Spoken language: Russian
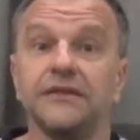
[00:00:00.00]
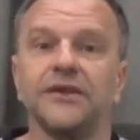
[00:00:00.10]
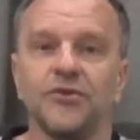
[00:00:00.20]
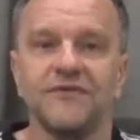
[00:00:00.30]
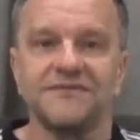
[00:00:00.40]

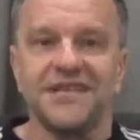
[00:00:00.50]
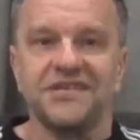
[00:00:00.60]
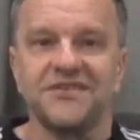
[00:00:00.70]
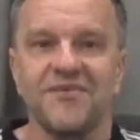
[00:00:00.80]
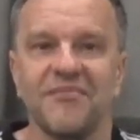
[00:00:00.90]
До новых
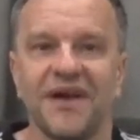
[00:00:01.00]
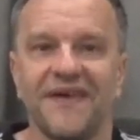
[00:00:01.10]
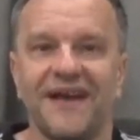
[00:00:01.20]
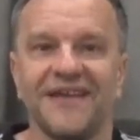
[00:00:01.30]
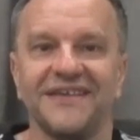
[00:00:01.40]
встреч на моем
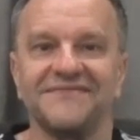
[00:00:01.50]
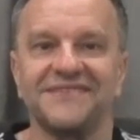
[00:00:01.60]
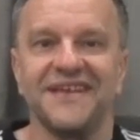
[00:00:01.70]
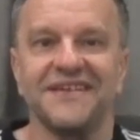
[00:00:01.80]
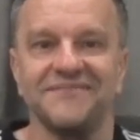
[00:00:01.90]
канале и
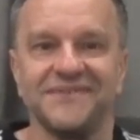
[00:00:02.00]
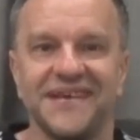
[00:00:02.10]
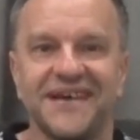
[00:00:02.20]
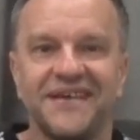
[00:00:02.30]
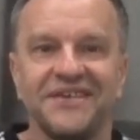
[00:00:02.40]

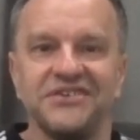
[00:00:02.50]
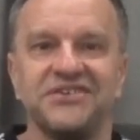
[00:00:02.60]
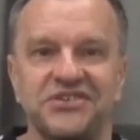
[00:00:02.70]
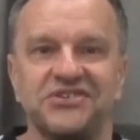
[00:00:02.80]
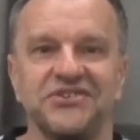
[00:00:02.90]
встретимся
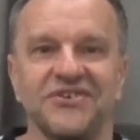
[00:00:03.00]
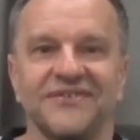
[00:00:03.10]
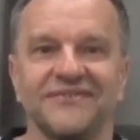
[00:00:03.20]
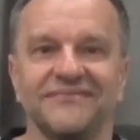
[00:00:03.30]
еще!